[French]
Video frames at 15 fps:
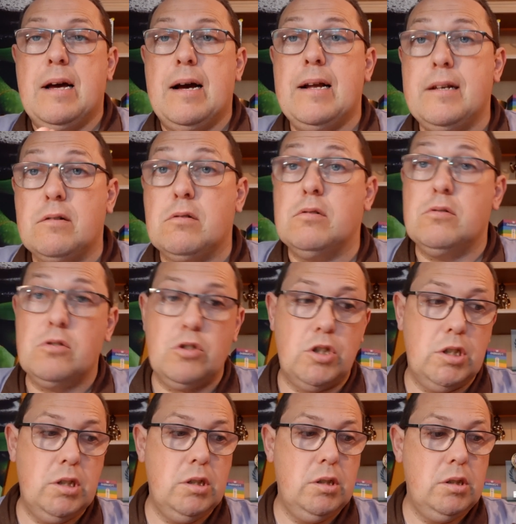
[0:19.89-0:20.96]
à
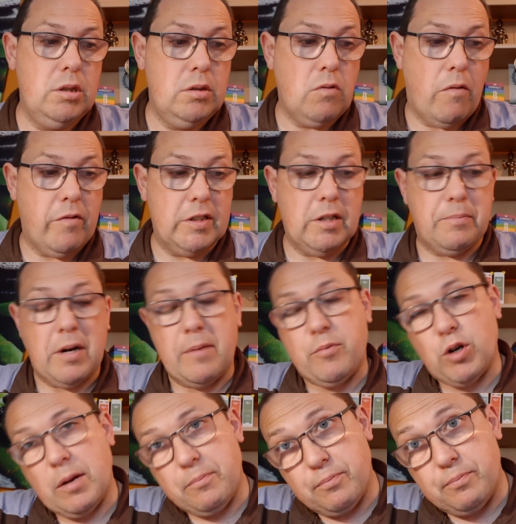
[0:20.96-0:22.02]
l'écologie, on va dire par
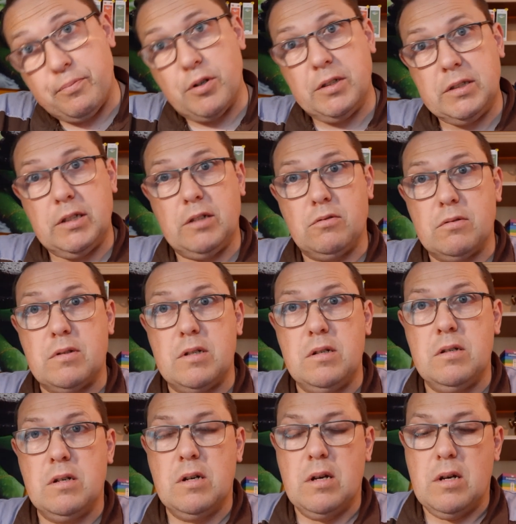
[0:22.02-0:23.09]
rapport à la politique aussi,